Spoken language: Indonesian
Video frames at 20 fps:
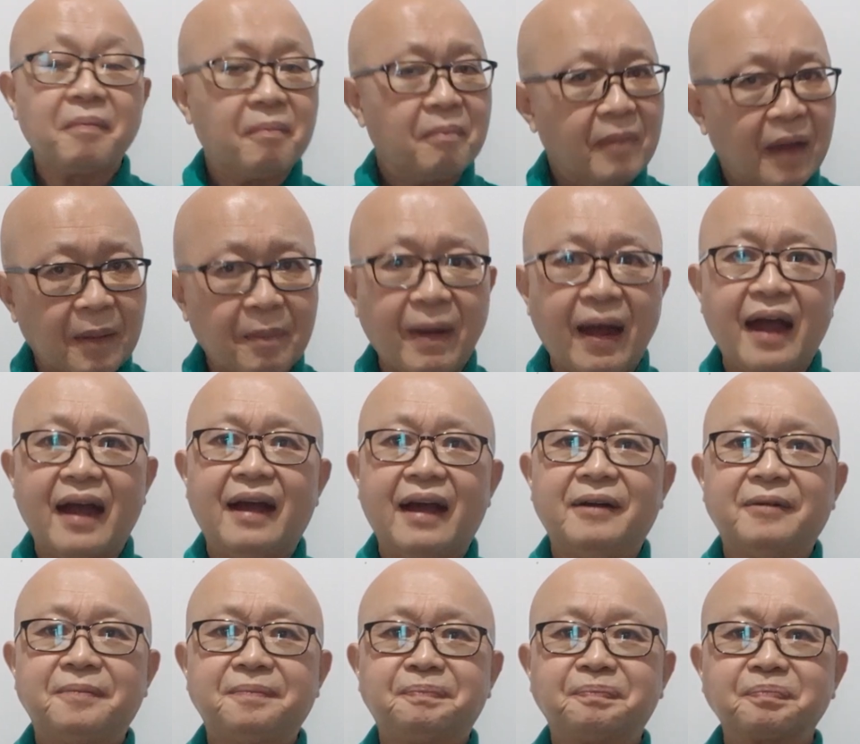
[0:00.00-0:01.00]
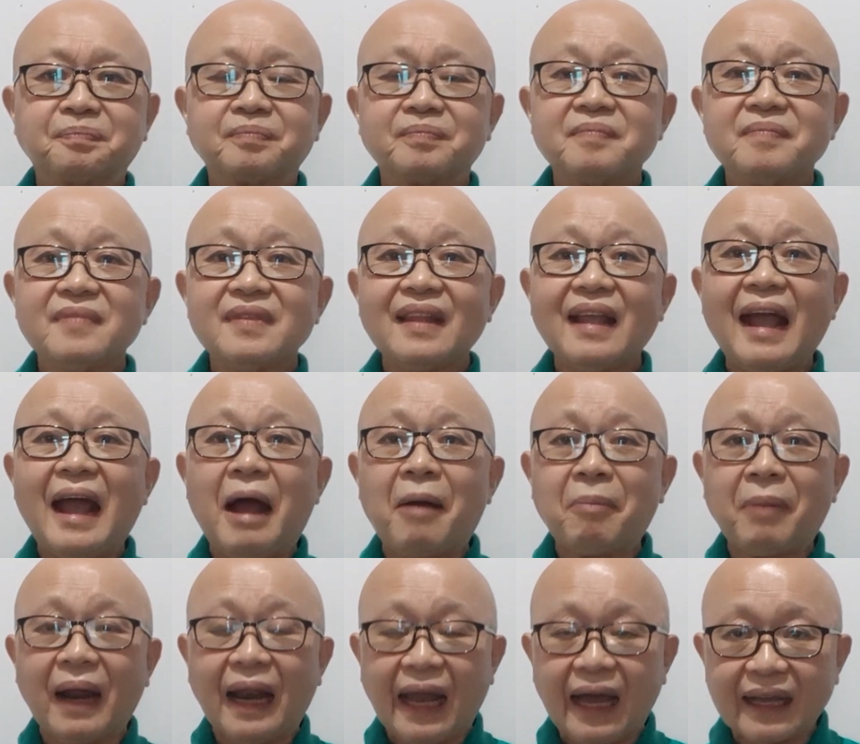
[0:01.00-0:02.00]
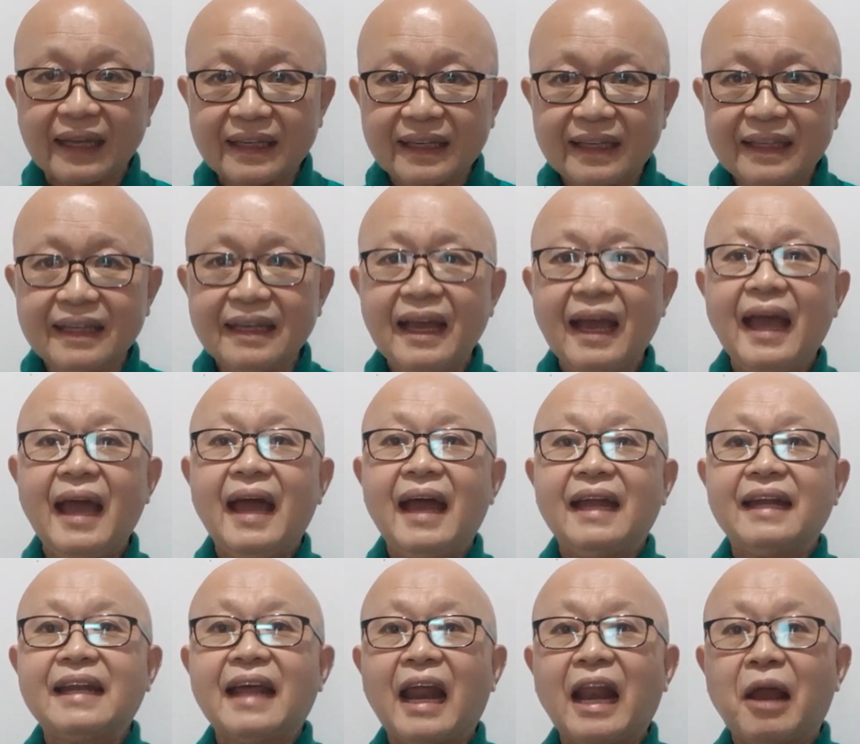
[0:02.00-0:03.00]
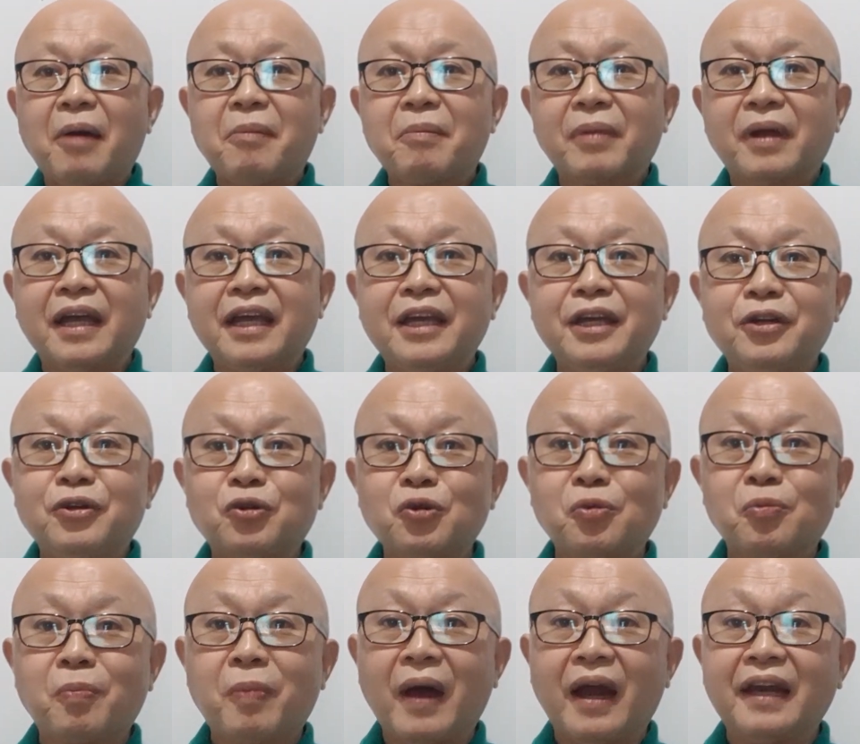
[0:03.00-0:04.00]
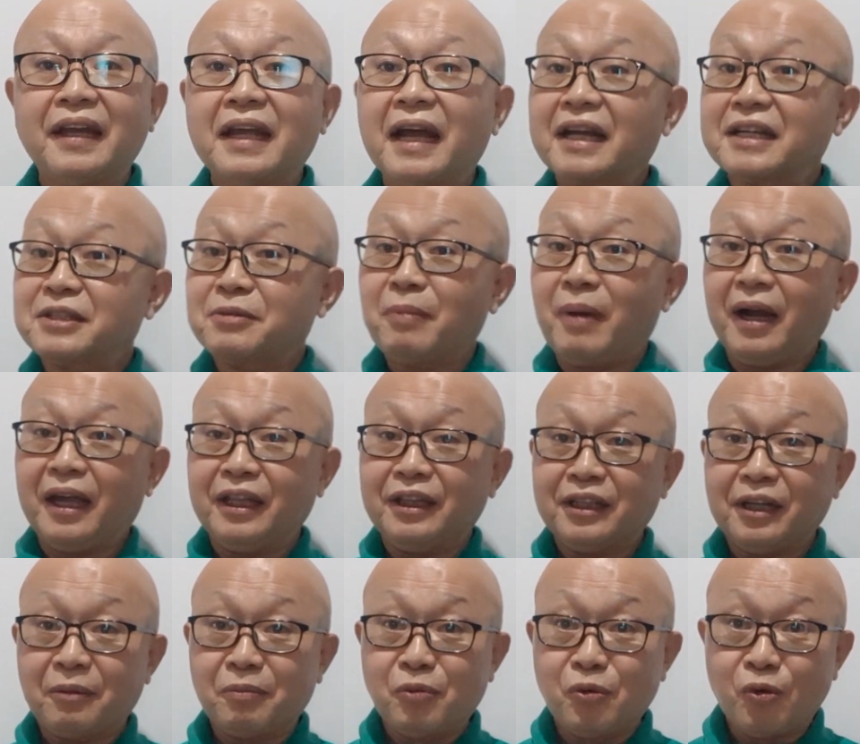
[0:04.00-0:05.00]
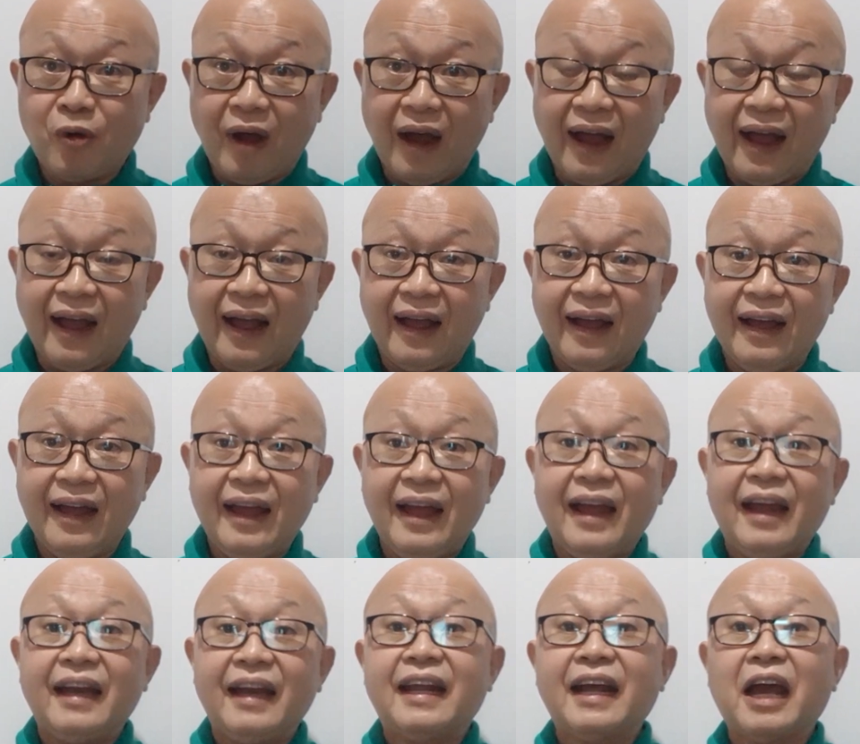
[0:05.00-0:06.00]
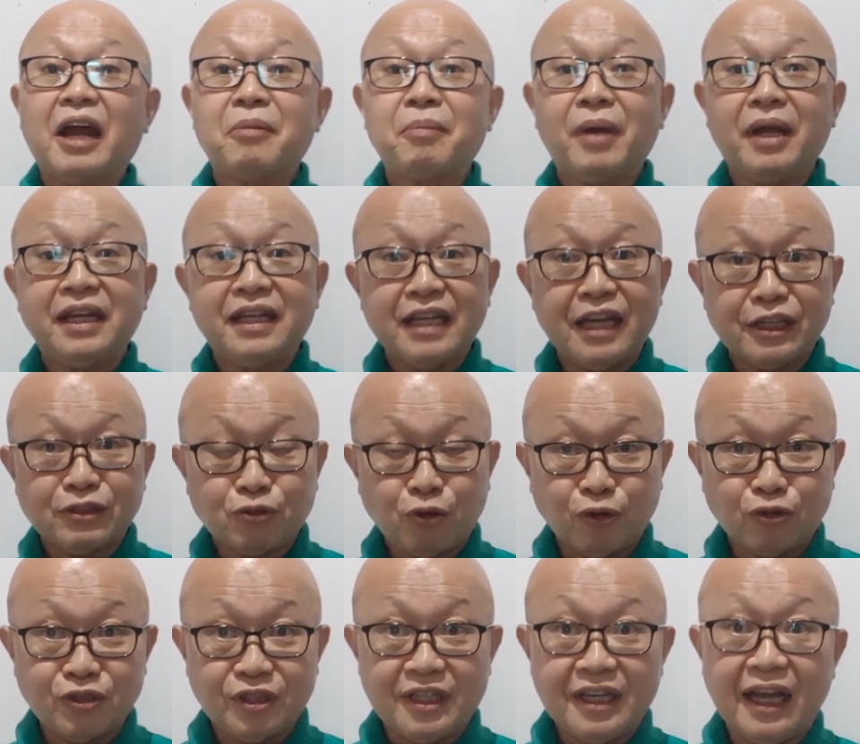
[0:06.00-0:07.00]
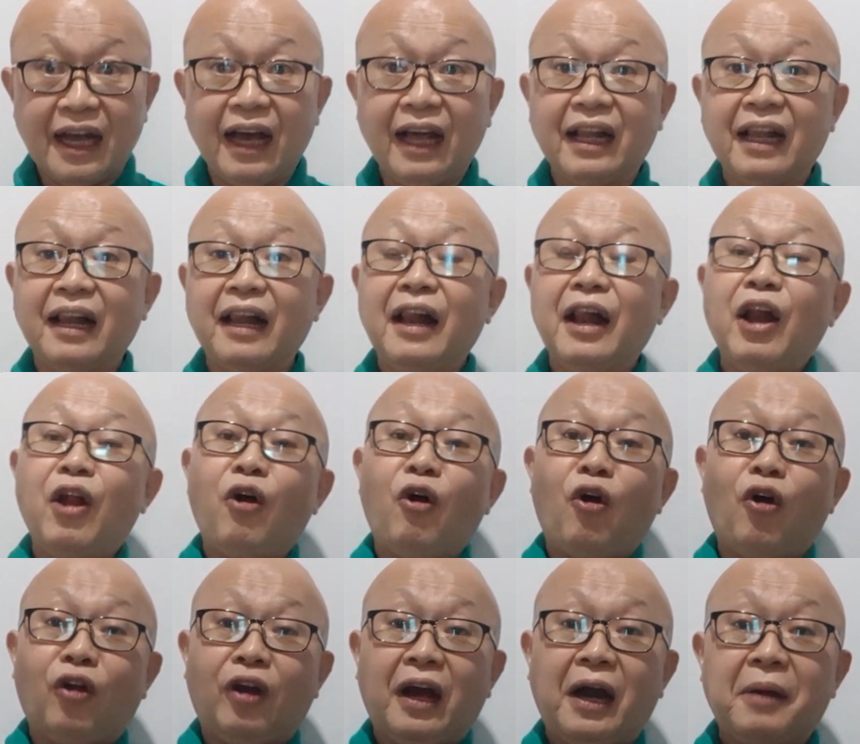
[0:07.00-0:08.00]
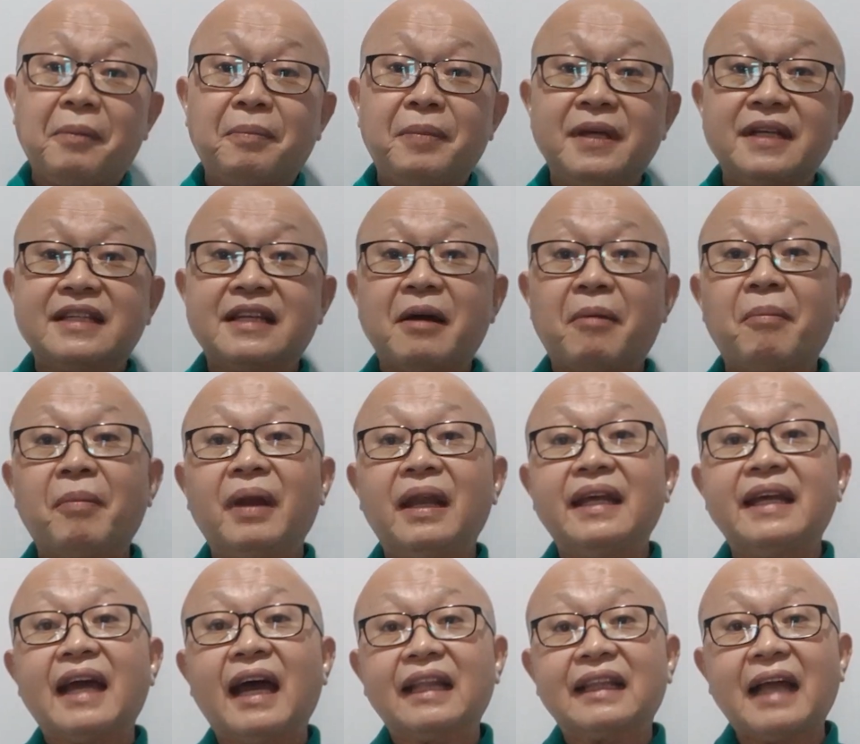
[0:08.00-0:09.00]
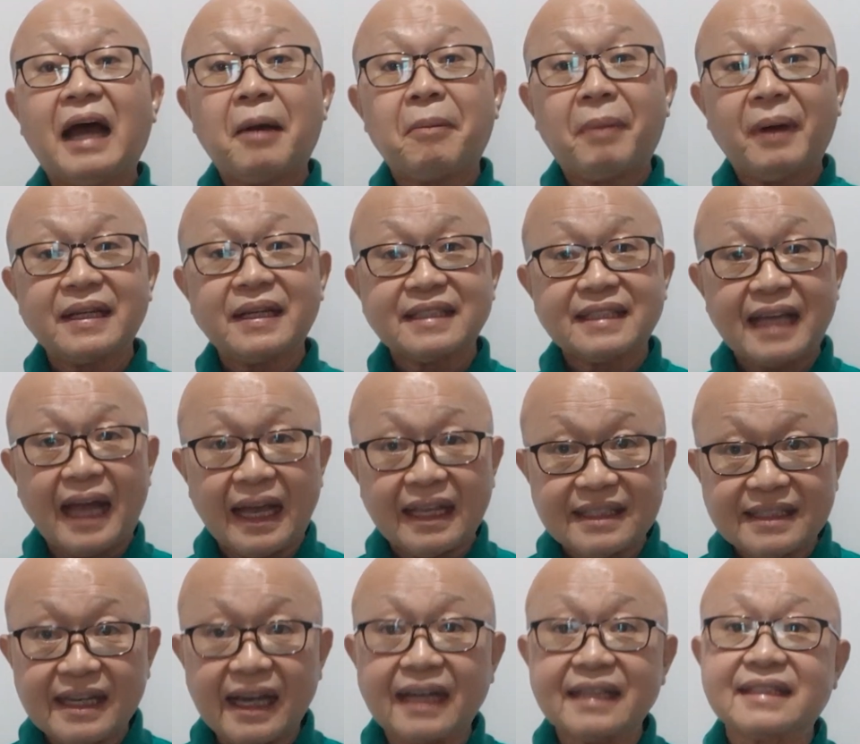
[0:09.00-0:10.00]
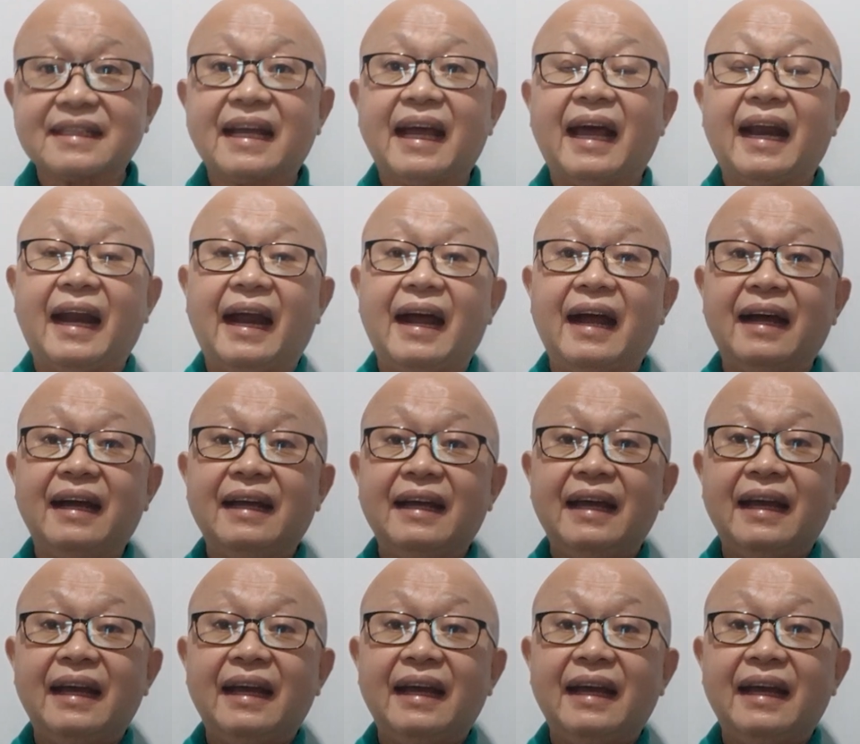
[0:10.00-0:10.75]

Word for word: Memang. Apalagi dalam kehidupan yang semakin terbuka dengan media sosial Orang bisa melihat apa saja sekarang